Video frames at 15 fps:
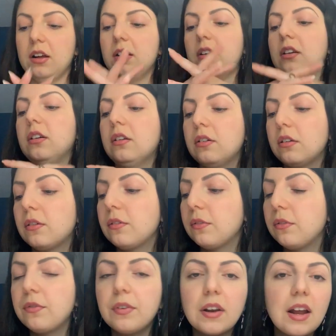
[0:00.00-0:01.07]

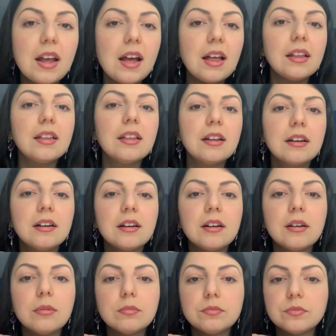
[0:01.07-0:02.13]
А,
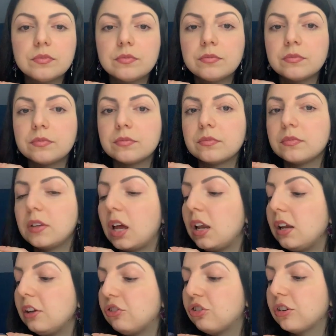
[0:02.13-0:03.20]
вероятно,
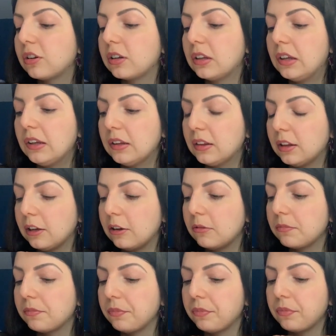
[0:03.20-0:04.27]
наличие
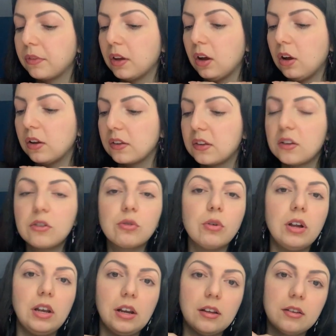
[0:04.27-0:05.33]
каких-то а,
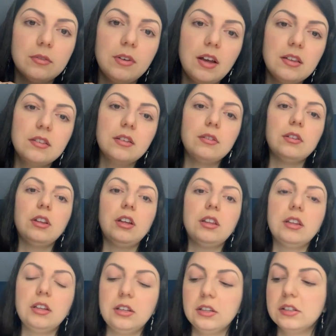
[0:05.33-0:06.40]
сексуальных связей на
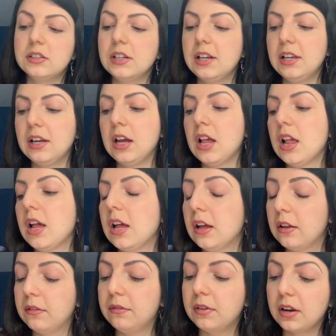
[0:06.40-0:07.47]
этой неделе,
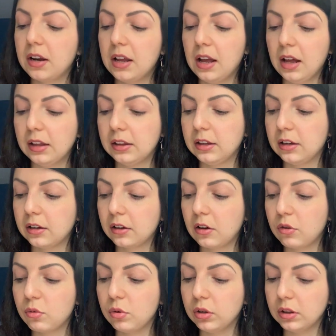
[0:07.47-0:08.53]
вероятно,
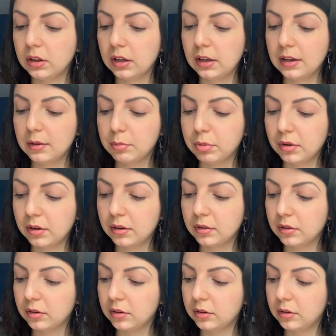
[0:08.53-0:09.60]
какое-то либо
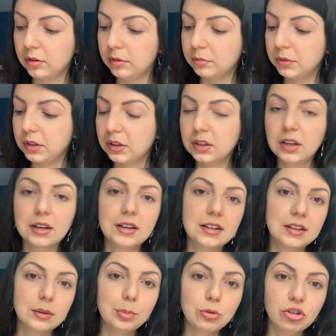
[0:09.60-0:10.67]
а,
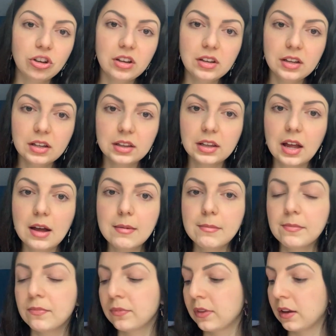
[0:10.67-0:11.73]
интернет-общение, да,
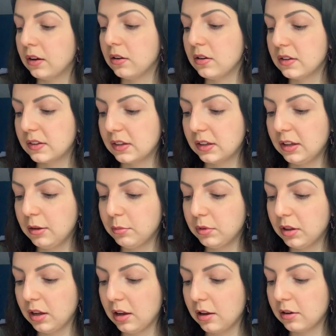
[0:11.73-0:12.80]
с
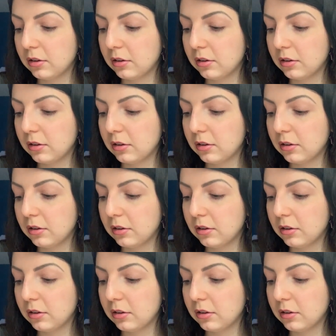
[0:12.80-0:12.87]
каким-то